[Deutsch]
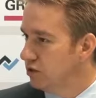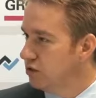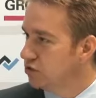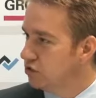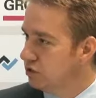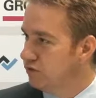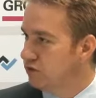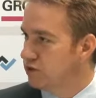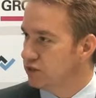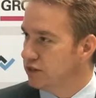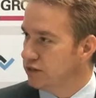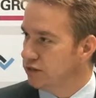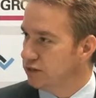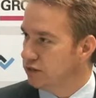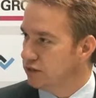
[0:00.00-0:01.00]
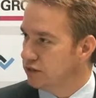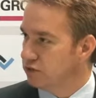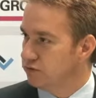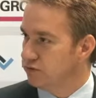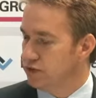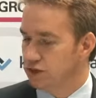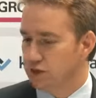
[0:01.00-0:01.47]
als Service an.
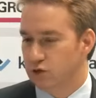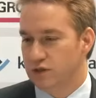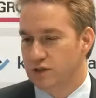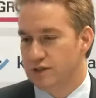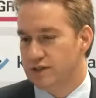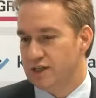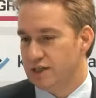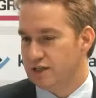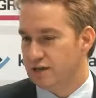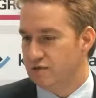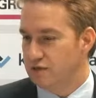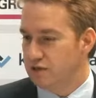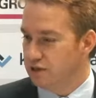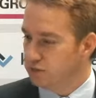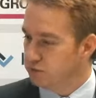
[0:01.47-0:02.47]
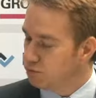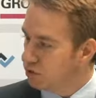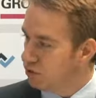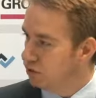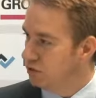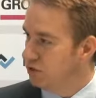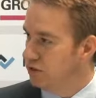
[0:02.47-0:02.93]
Also wenn ein Kunde sagt, er will diese
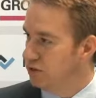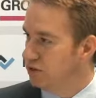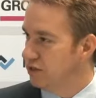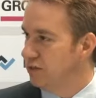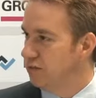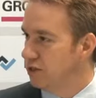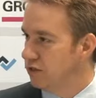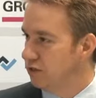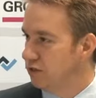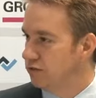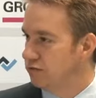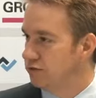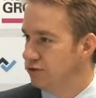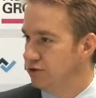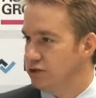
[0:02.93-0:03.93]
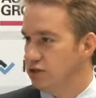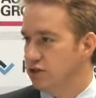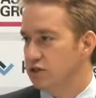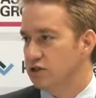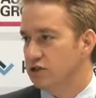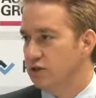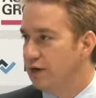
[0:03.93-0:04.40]
Produkte nicht selber kaufen oder sich
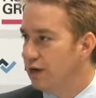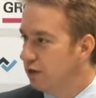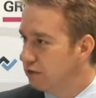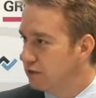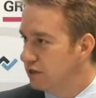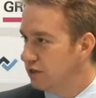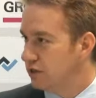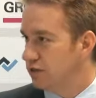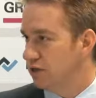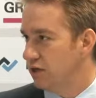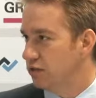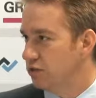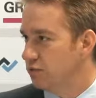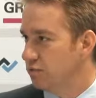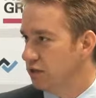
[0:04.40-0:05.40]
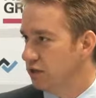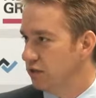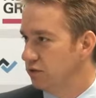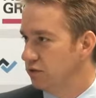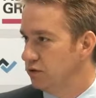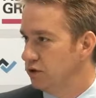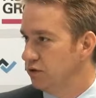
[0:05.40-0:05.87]
das Know-how nicht ins Haus
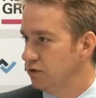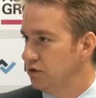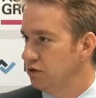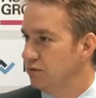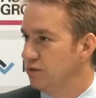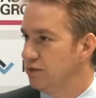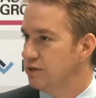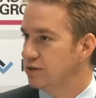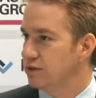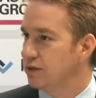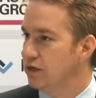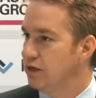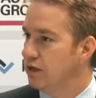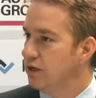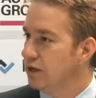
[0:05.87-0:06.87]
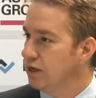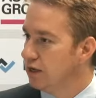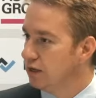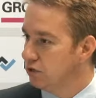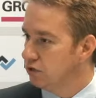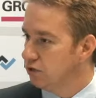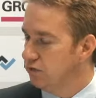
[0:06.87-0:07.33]
bringen oder sonst was,
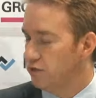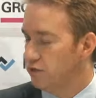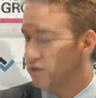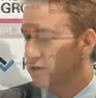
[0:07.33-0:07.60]
können wir